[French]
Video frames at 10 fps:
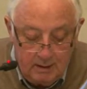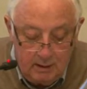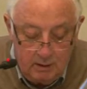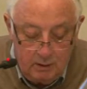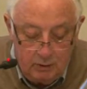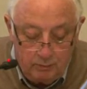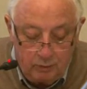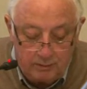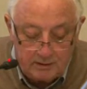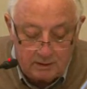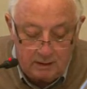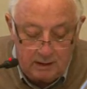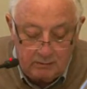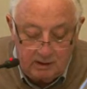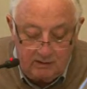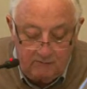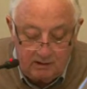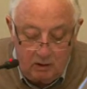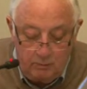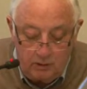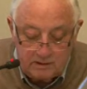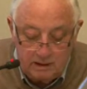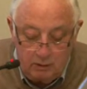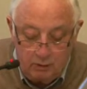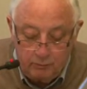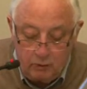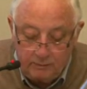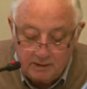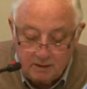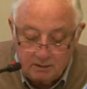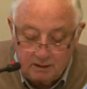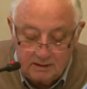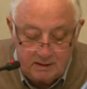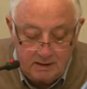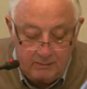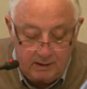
Le nombre de représentants de la collectivité ne peut excéder le nombre de représentants désignés par les